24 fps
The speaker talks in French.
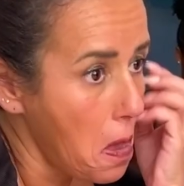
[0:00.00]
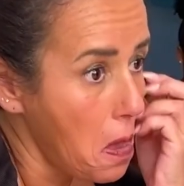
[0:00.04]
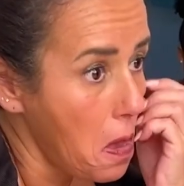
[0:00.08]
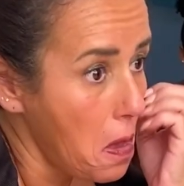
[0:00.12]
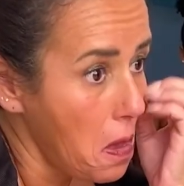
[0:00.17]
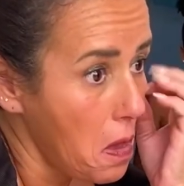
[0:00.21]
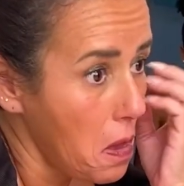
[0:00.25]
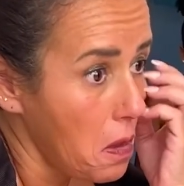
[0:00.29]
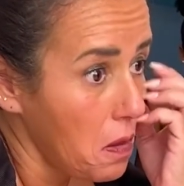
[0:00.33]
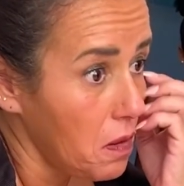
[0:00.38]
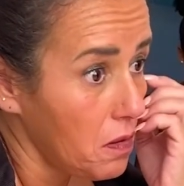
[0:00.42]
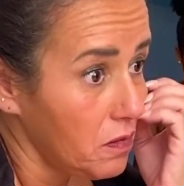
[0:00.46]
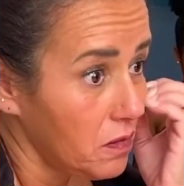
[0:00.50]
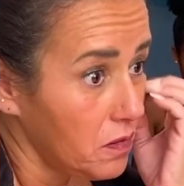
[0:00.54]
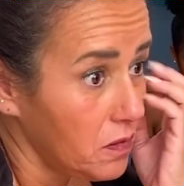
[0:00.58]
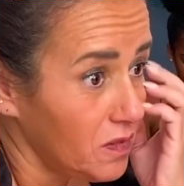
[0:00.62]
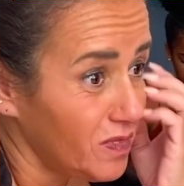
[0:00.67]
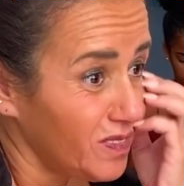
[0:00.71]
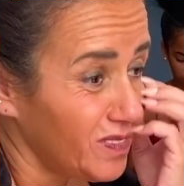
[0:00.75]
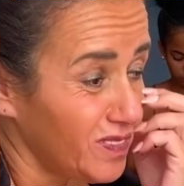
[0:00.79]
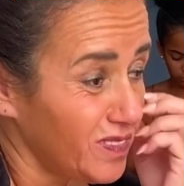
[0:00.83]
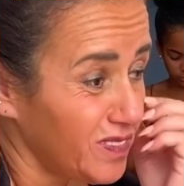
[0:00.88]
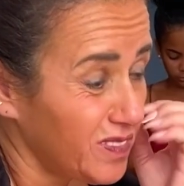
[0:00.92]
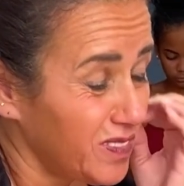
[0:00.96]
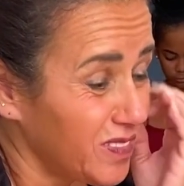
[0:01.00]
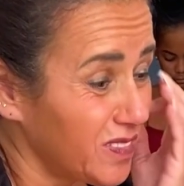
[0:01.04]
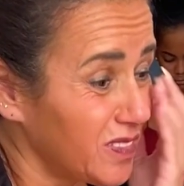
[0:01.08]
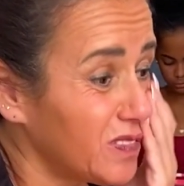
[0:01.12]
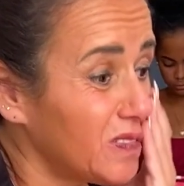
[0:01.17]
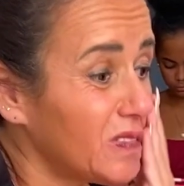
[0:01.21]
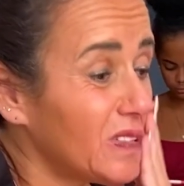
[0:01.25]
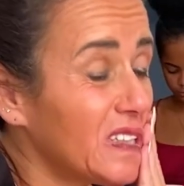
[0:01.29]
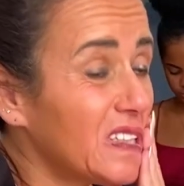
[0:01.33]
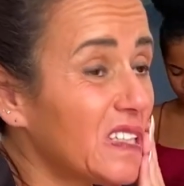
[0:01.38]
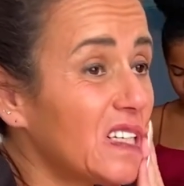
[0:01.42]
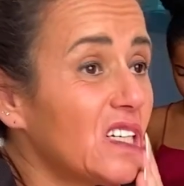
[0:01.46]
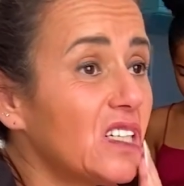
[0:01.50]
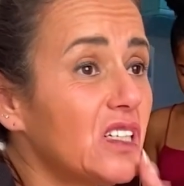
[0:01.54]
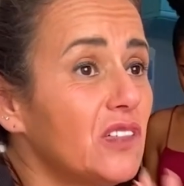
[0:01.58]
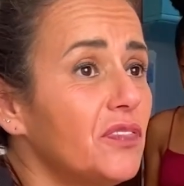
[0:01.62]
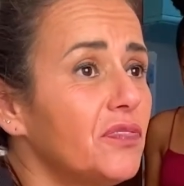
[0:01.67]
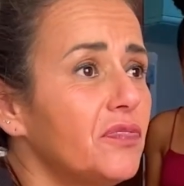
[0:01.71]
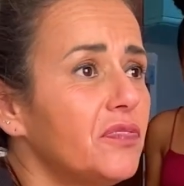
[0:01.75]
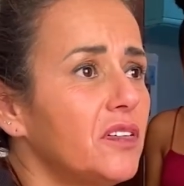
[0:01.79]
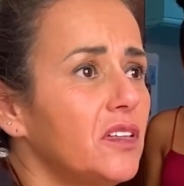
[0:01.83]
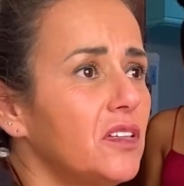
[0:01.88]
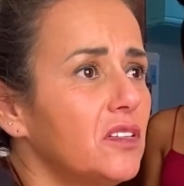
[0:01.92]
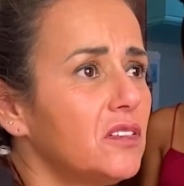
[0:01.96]
La fille revient de la salle de
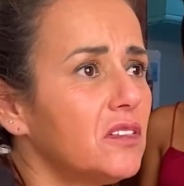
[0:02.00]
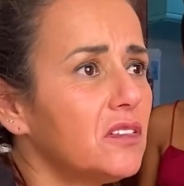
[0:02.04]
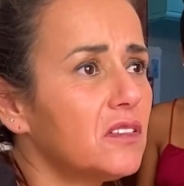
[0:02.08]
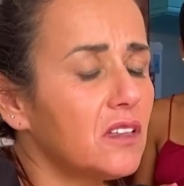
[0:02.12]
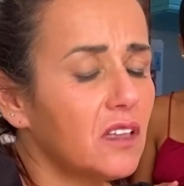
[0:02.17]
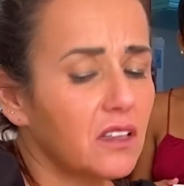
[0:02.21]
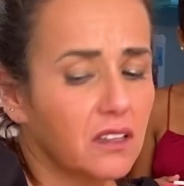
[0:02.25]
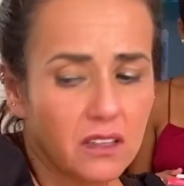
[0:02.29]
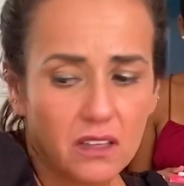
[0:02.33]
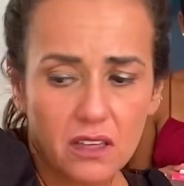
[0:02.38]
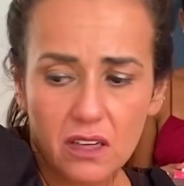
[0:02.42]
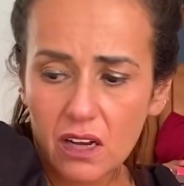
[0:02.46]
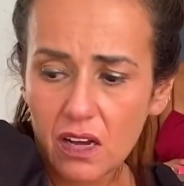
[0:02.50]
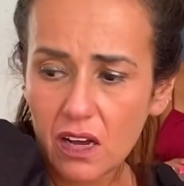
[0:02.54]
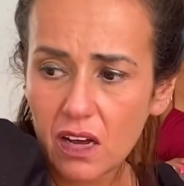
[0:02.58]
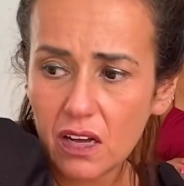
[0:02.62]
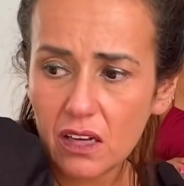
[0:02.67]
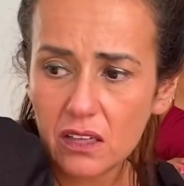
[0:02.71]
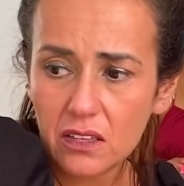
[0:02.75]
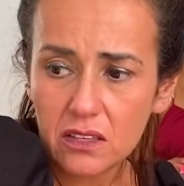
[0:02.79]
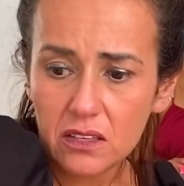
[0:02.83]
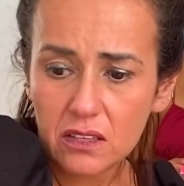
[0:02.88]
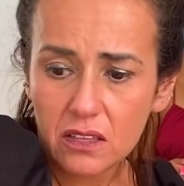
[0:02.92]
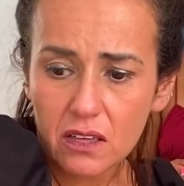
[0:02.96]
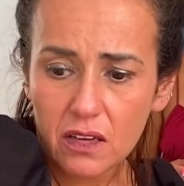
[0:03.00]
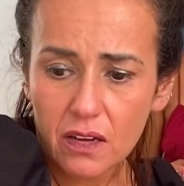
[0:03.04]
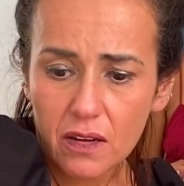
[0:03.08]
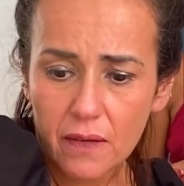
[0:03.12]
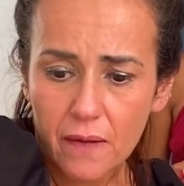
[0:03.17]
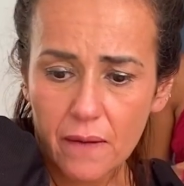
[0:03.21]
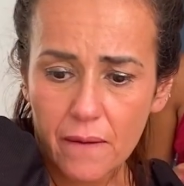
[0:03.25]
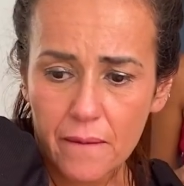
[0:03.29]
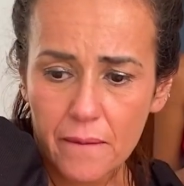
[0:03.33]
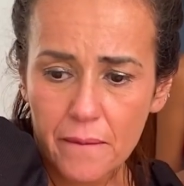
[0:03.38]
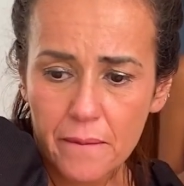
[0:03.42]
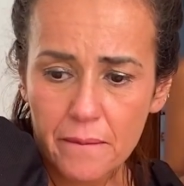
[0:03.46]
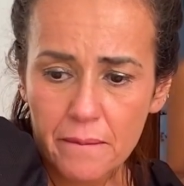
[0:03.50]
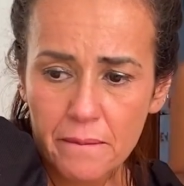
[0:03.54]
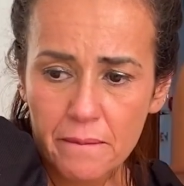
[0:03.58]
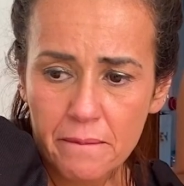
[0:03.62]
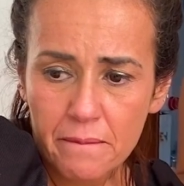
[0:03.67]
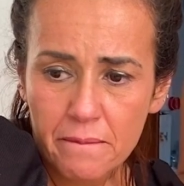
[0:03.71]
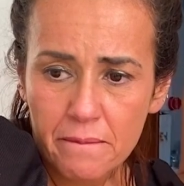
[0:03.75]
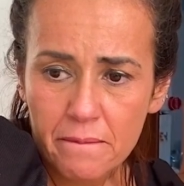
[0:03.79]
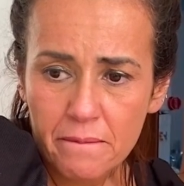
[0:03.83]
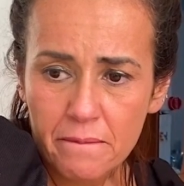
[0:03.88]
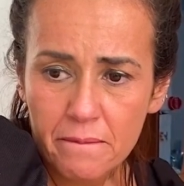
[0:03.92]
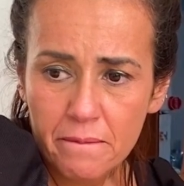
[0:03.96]
bain la tête baissée, et la mère
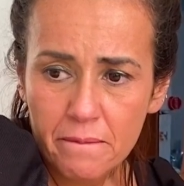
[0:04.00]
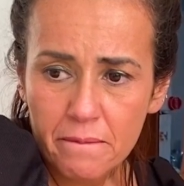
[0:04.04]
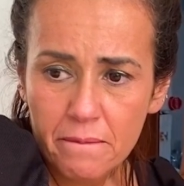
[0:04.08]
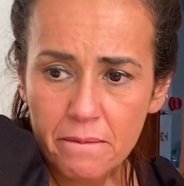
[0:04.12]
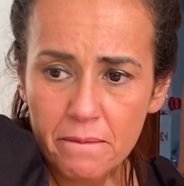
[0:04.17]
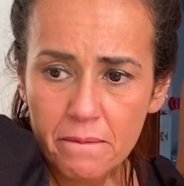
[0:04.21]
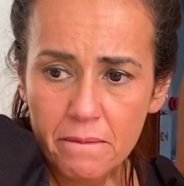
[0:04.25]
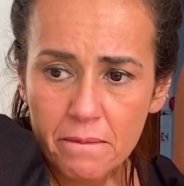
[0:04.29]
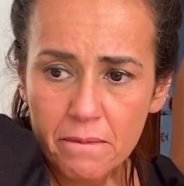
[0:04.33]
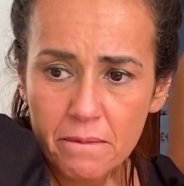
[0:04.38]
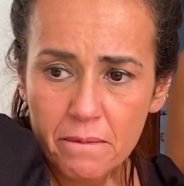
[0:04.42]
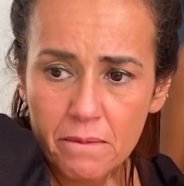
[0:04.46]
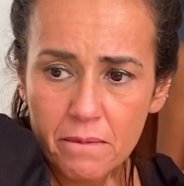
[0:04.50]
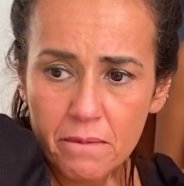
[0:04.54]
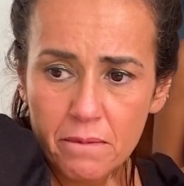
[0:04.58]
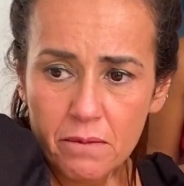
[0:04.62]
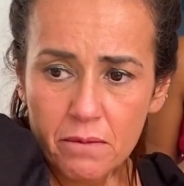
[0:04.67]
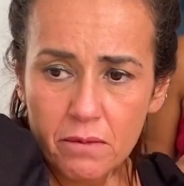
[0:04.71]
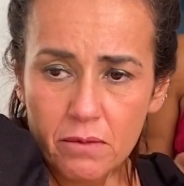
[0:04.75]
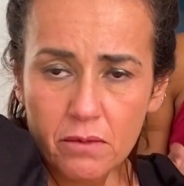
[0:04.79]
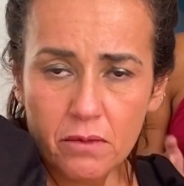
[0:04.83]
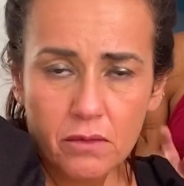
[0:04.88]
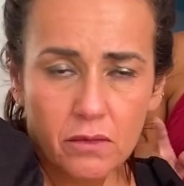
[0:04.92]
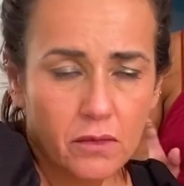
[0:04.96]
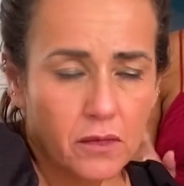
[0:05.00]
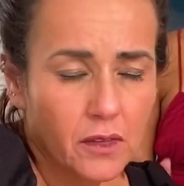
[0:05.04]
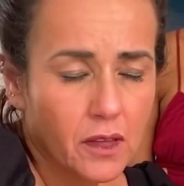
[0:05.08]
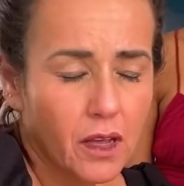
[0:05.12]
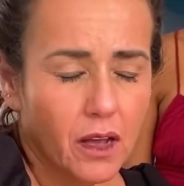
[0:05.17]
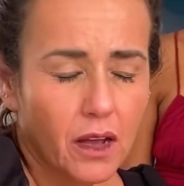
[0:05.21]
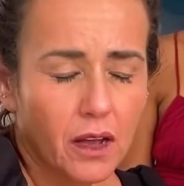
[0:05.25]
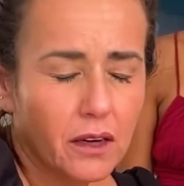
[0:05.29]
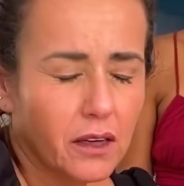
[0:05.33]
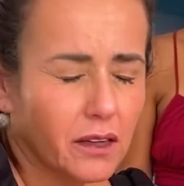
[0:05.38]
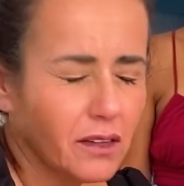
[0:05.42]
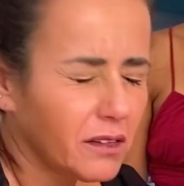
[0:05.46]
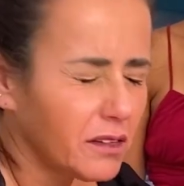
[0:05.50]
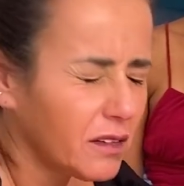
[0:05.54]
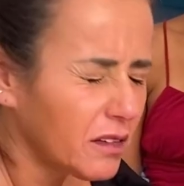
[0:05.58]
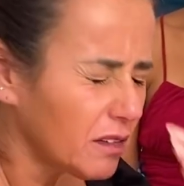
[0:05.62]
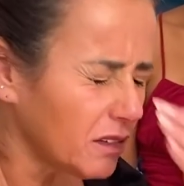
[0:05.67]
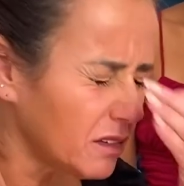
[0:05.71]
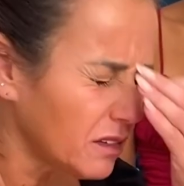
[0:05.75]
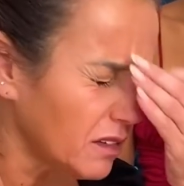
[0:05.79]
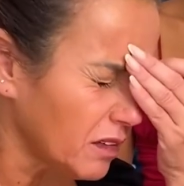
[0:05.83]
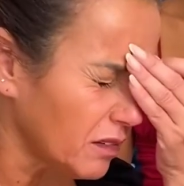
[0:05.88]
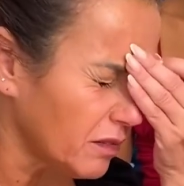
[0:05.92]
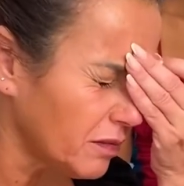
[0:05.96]
prédit ce qui va se passer et les problèmes que
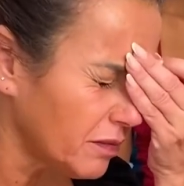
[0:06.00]
cela va